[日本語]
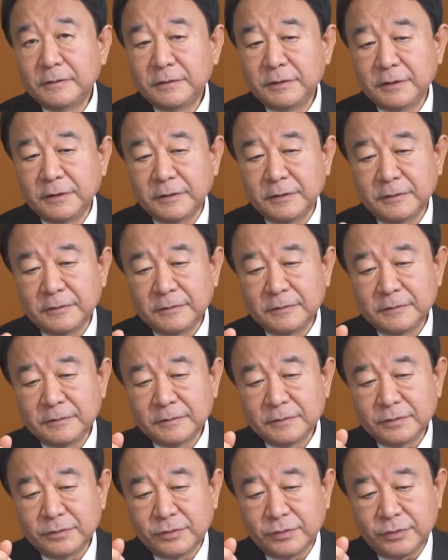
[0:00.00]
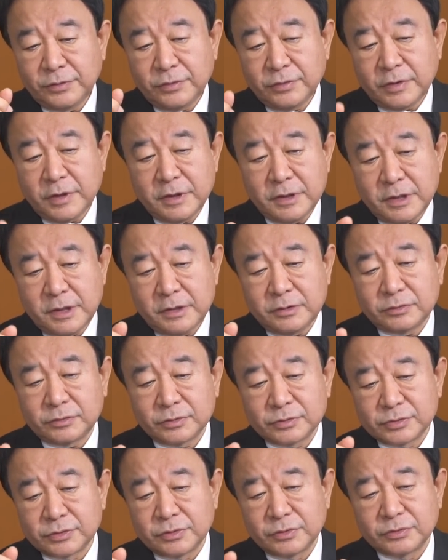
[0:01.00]
でこれを考える
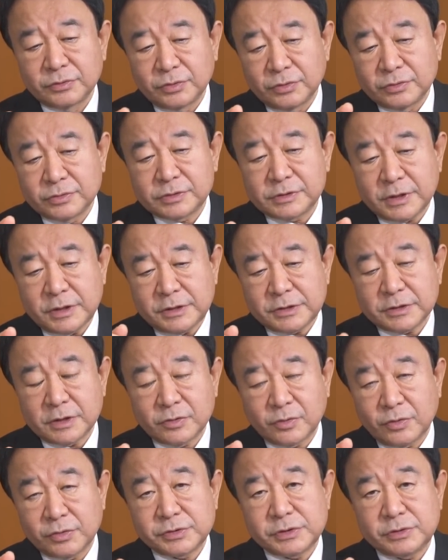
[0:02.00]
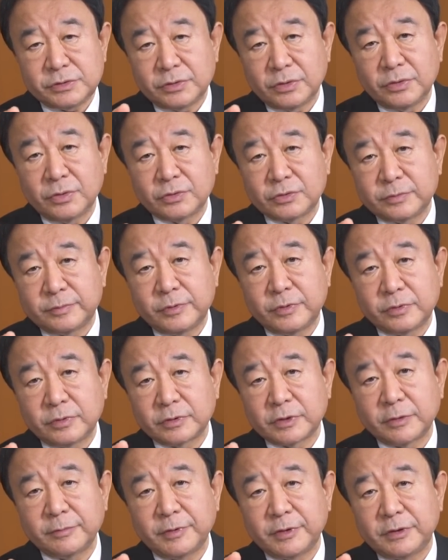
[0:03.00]
とその独裁者個人の欲望
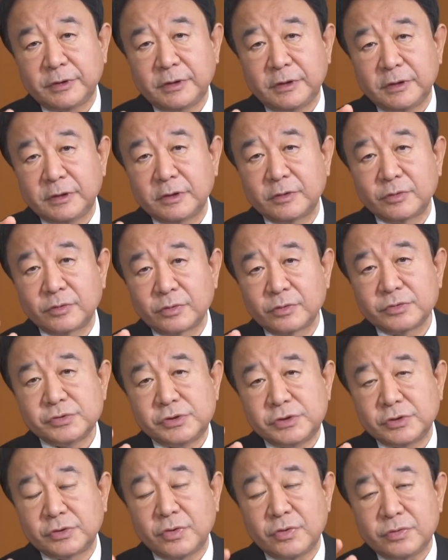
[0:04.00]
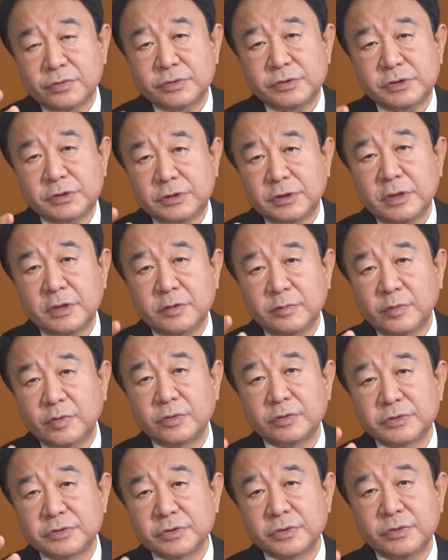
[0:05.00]
のためにこの自国自体
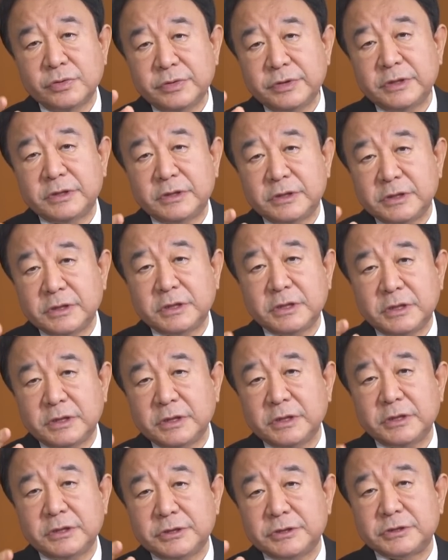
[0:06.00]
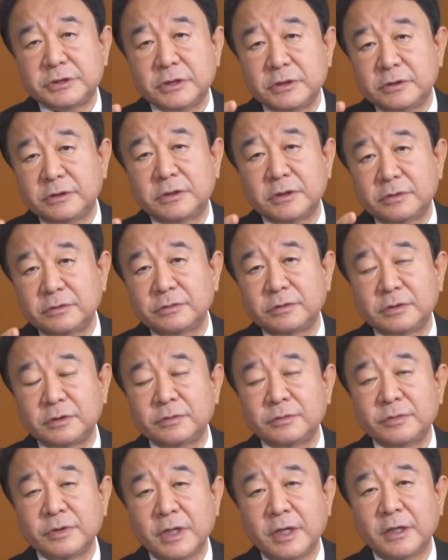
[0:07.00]
も非常に危機に瀕していってるっ
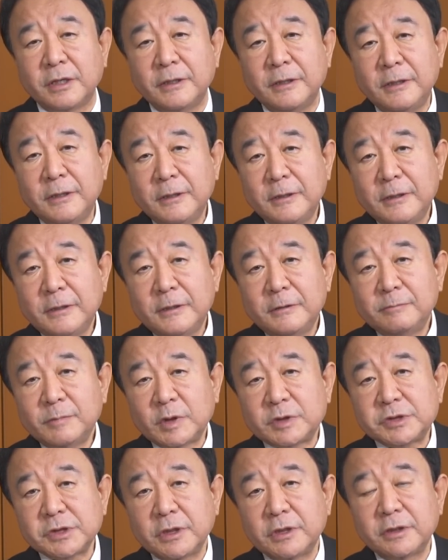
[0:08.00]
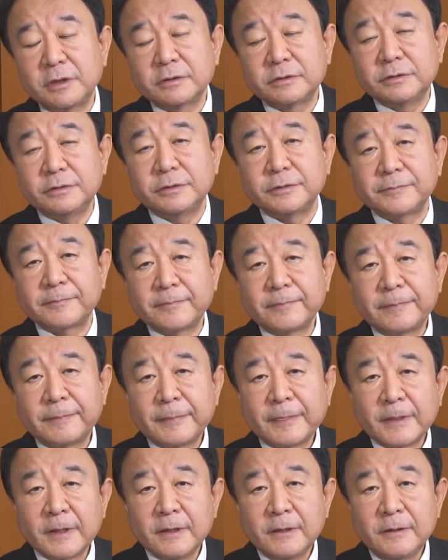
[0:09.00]
ていうのが間違いなく、
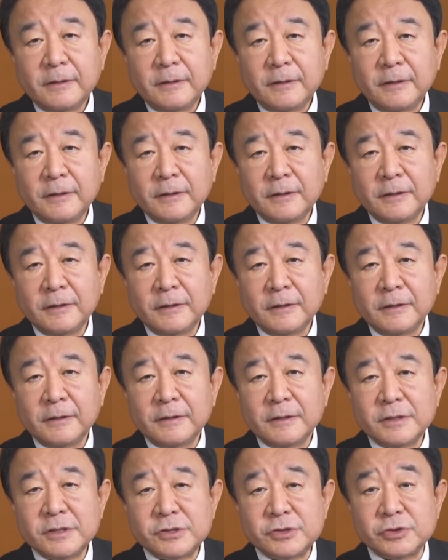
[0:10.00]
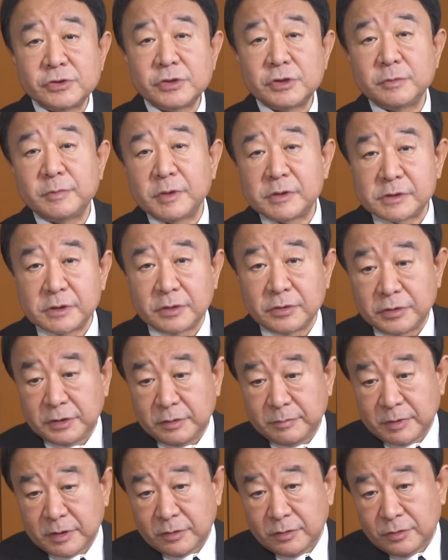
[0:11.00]
えー、習近平さ
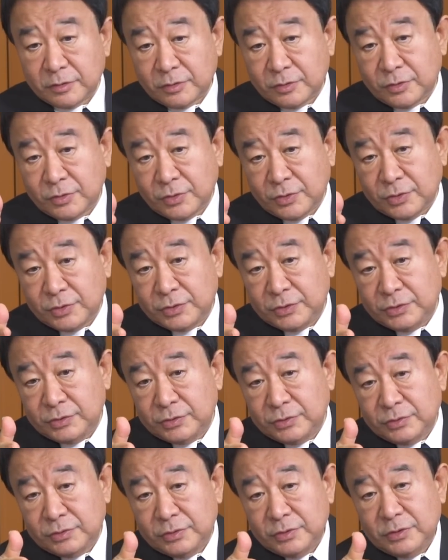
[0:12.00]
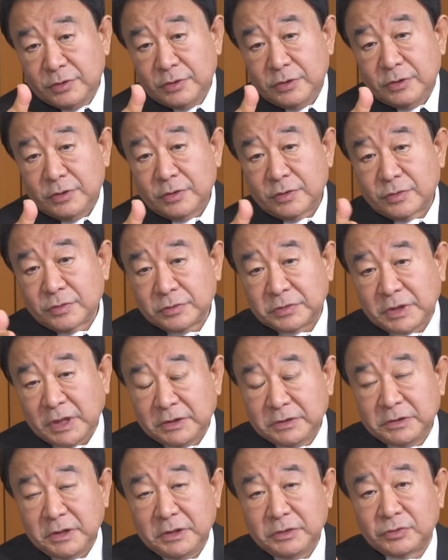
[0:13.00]
今のこういうこう
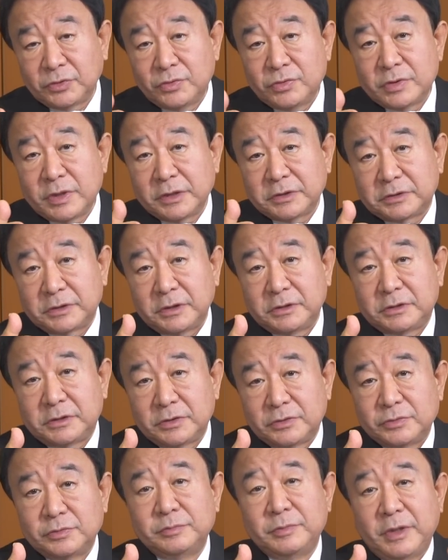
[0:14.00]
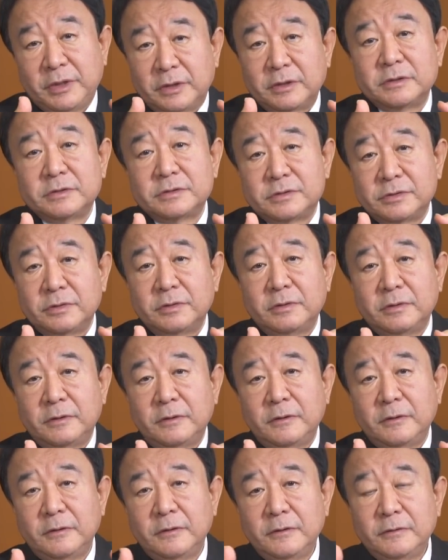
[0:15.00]
だんだんとんがっていってる運命なんですよ。
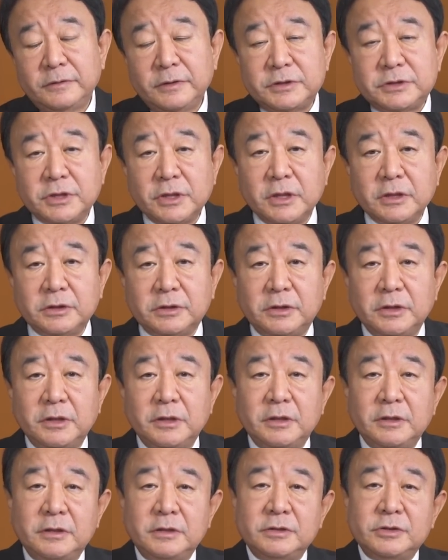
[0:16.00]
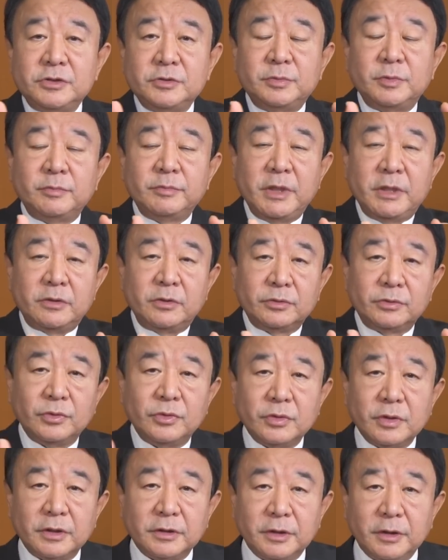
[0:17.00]
で従って、えー、ずいぶん前の
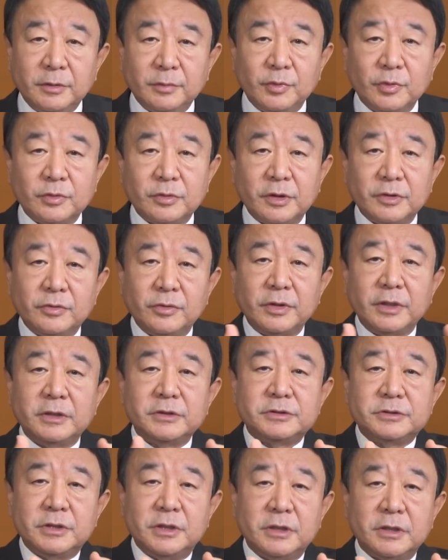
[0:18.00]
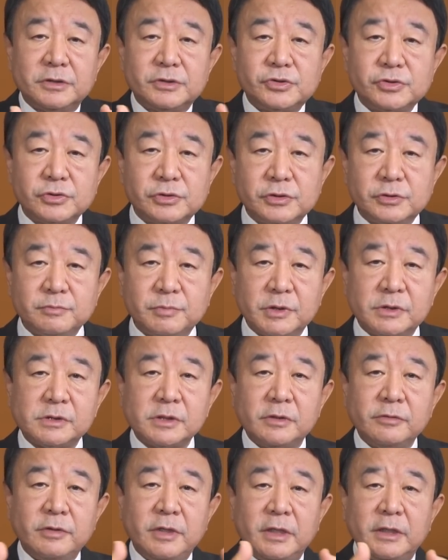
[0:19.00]
動画で僕は予言した習近平
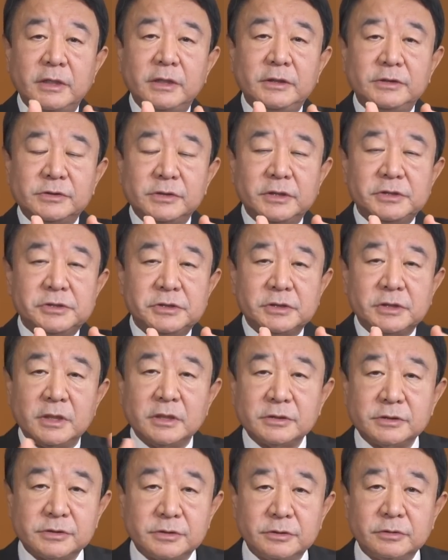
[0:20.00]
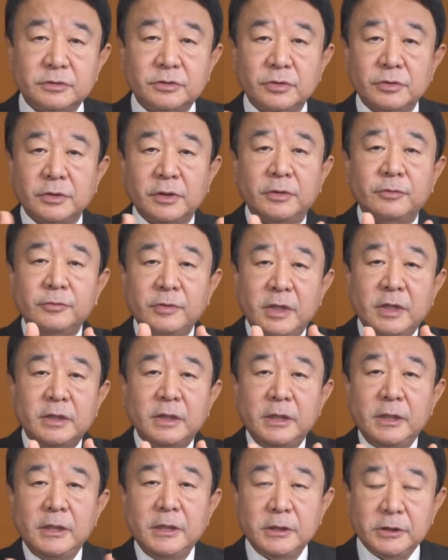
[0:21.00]
さんはいずれ失脚するって予言
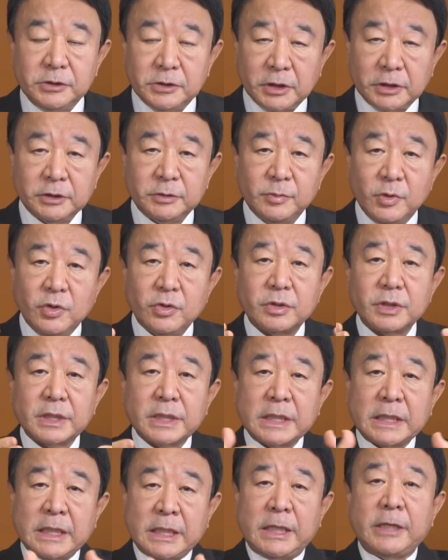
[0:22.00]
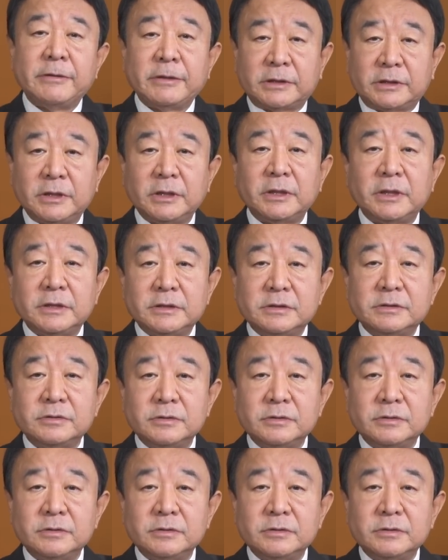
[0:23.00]
は何も変わってないんで